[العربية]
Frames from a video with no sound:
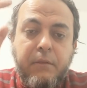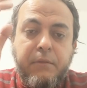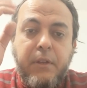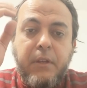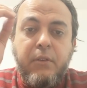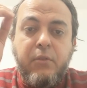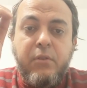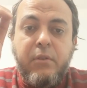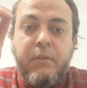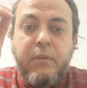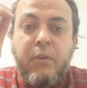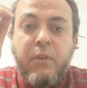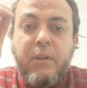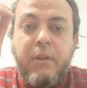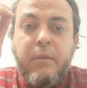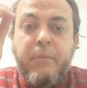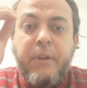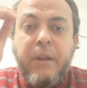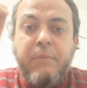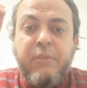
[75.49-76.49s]
فالنهار
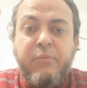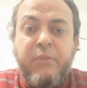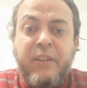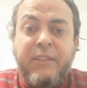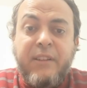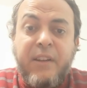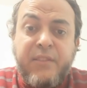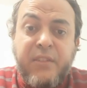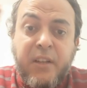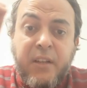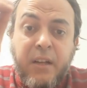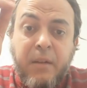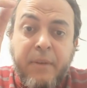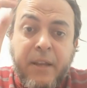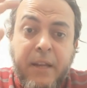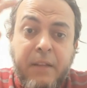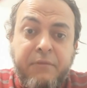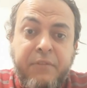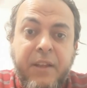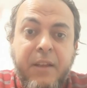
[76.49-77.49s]
رب العالمين سبحانه وتعالى رزقك
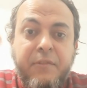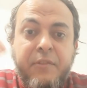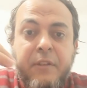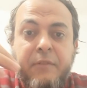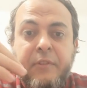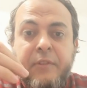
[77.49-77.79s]
مالا